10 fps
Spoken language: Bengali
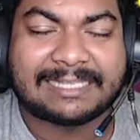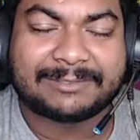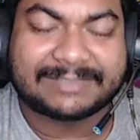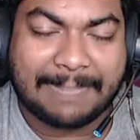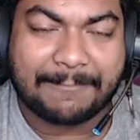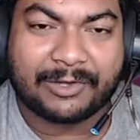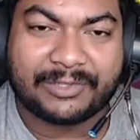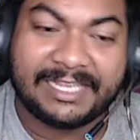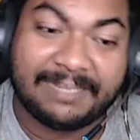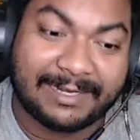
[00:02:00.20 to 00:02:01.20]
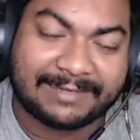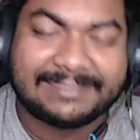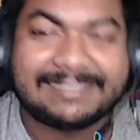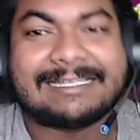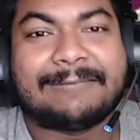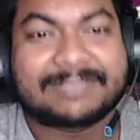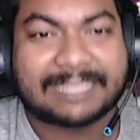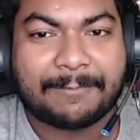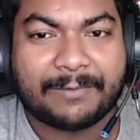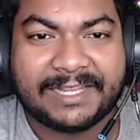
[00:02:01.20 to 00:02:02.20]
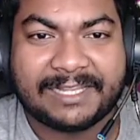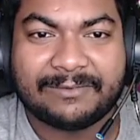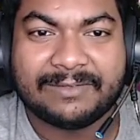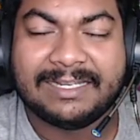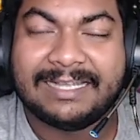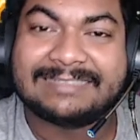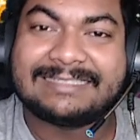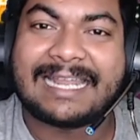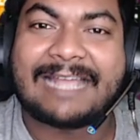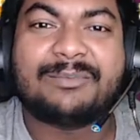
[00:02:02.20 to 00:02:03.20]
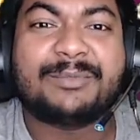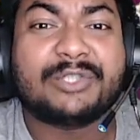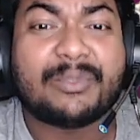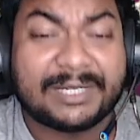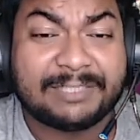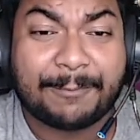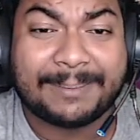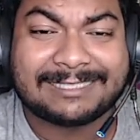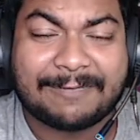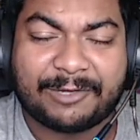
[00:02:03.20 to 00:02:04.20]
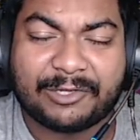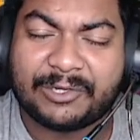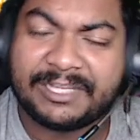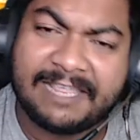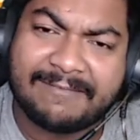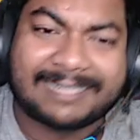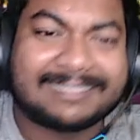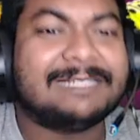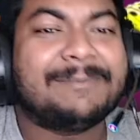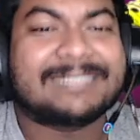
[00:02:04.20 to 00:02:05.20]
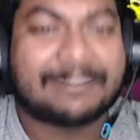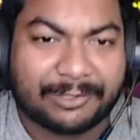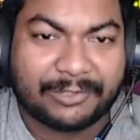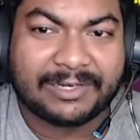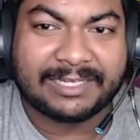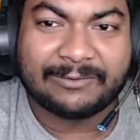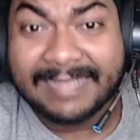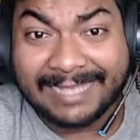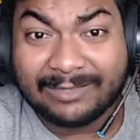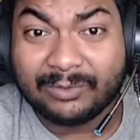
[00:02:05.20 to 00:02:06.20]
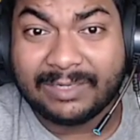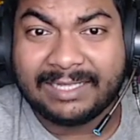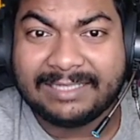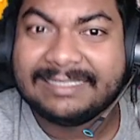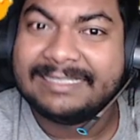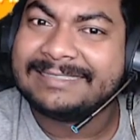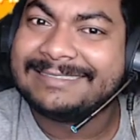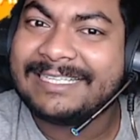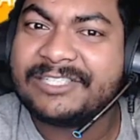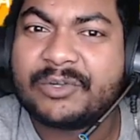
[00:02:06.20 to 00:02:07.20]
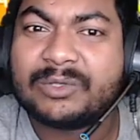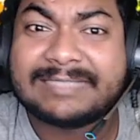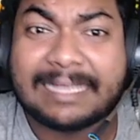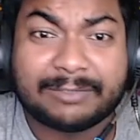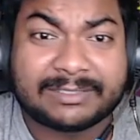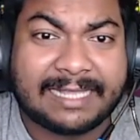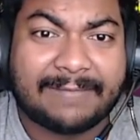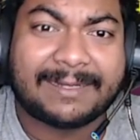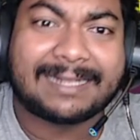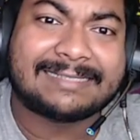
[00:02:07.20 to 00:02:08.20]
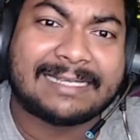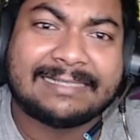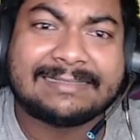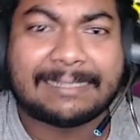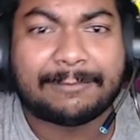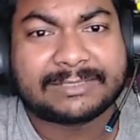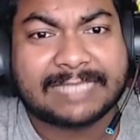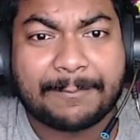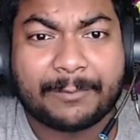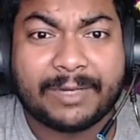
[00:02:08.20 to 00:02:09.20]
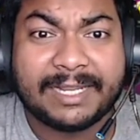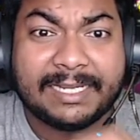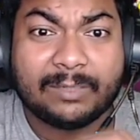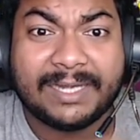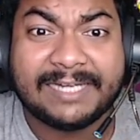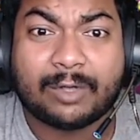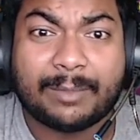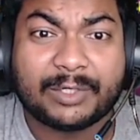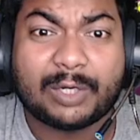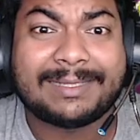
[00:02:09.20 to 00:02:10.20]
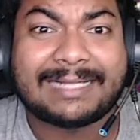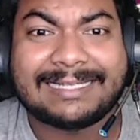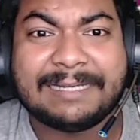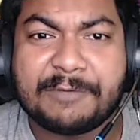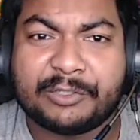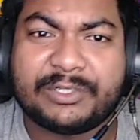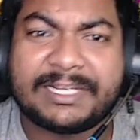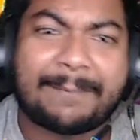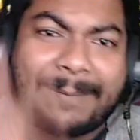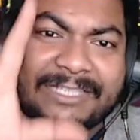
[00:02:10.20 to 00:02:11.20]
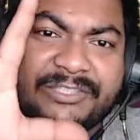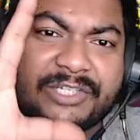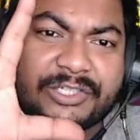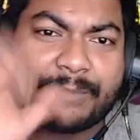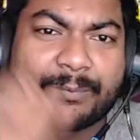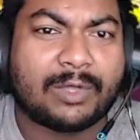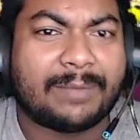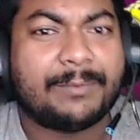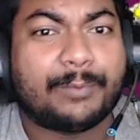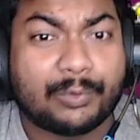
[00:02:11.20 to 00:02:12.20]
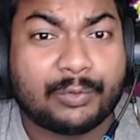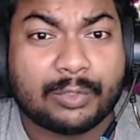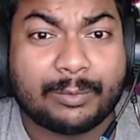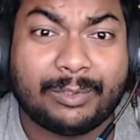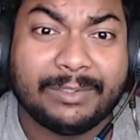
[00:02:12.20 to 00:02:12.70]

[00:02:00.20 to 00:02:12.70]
সাবস্ক্রাইব করেনি ইমার্জেন্সি সাবস্ক্রাইব করে দাও যারা এখন পর্যন্ত ফেসবুক পেজটা ফলো করেনি ইমার্জেন্সি পেজটা ফলো করে দাও কেননা যে সকল সাবস্ক্রাইবাররা চ্যানেল সাবস্ক্রাইব করে ইউআইডি e কমেন্ট করবে তাদের মধ্যে থেকে পাঁচজনের স্বপ্ন আমি পূরণ করব